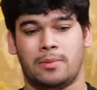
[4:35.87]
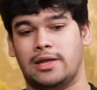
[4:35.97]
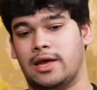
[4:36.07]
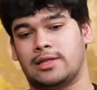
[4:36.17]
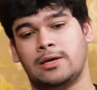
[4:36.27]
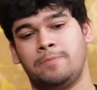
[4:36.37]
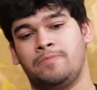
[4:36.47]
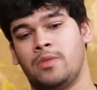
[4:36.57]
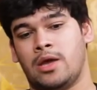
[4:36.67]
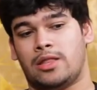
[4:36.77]
एकदम हिल गया था
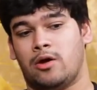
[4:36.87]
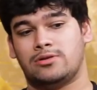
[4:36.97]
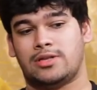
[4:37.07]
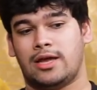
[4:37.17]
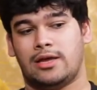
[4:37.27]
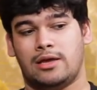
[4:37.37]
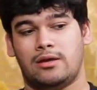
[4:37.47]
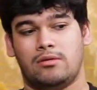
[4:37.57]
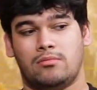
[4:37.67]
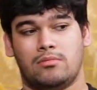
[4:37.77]
एंड आई वाज लाइक
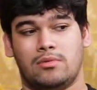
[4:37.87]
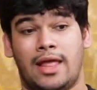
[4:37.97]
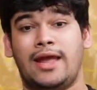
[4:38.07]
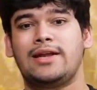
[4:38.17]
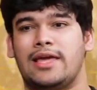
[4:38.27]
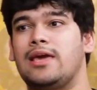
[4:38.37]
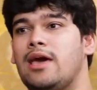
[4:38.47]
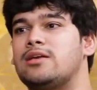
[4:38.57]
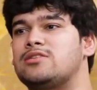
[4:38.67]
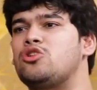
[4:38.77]
कि लेकिन
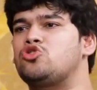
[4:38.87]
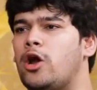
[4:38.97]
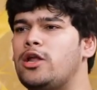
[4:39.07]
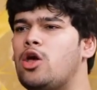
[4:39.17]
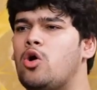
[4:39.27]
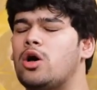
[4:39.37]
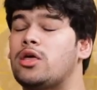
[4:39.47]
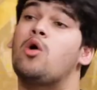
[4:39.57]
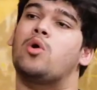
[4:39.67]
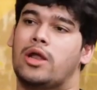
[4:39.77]
ठीक है किसी ने ज्वाइन किया
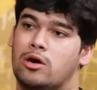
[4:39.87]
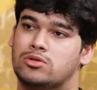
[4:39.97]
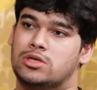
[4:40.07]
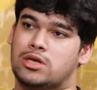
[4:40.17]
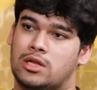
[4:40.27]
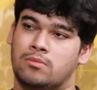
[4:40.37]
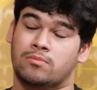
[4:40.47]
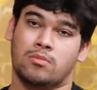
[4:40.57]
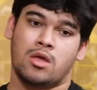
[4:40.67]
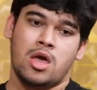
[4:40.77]
होगा क्या हुआ रहेगा उसके साथ
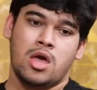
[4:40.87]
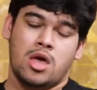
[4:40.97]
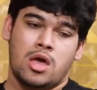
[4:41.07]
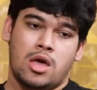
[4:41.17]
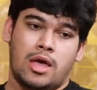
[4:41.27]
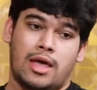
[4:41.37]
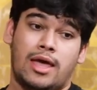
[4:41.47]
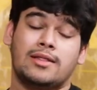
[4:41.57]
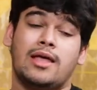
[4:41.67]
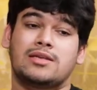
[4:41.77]

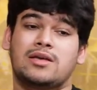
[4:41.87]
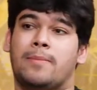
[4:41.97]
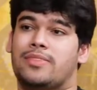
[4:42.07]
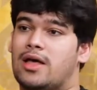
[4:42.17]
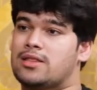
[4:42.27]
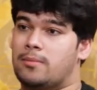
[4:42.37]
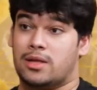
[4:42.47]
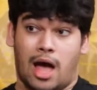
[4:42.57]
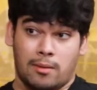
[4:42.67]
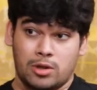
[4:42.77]
एक ना ऐसा बंदा था
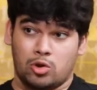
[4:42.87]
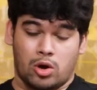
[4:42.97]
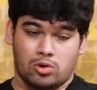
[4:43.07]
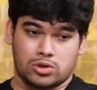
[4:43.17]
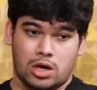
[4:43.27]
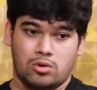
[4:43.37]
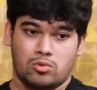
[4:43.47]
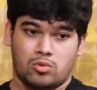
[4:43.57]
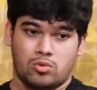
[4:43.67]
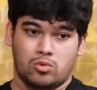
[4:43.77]
मैं नाम नहीं लूँगा उसका
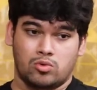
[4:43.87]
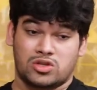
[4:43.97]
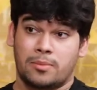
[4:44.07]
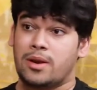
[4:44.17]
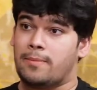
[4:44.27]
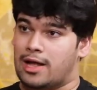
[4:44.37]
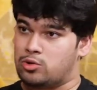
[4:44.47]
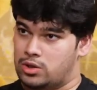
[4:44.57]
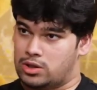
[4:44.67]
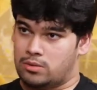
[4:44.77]
उससे मेरी
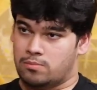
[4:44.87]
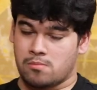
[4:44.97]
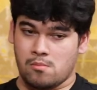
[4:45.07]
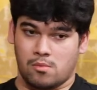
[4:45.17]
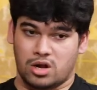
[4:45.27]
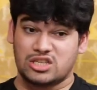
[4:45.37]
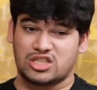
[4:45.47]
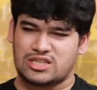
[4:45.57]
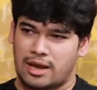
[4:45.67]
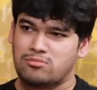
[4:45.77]
बात हुई थी
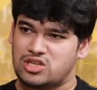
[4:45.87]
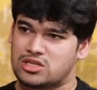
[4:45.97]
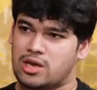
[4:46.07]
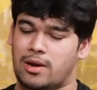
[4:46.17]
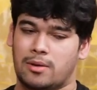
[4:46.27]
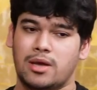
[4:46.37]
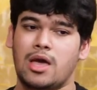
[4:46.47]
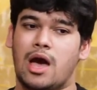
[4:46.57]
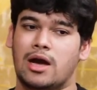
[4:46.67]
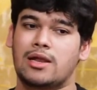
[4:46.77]
इस सेम चीज़ के बारे
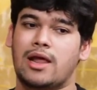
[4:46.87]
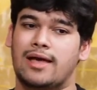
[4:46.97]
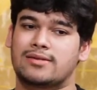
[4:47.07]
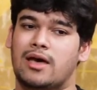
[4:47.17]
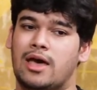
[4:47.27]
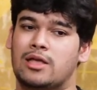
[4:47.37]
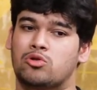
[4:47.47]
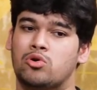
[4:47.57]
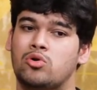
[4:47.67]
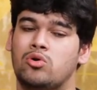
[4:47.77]
में कि अगर ऐसा
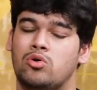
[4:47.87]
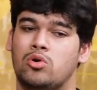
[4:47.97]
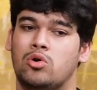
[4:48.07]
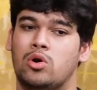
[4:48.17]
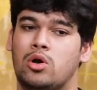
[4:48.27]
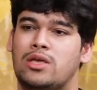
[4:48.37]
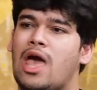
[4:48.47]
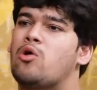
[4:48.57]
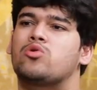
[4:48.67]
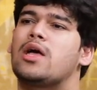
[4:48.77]
है तो
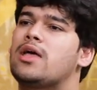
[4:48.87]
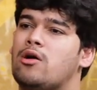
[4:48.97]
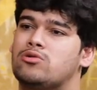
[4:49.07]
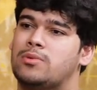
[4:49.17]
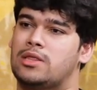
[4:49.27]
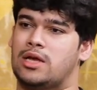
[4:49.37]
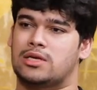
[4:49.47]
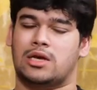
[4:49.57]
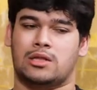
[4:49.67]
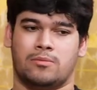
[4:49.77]
क्या होता क्या है उस
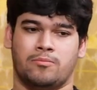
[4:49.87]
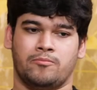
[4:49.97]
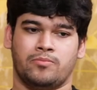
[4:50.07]
बंदे के साथ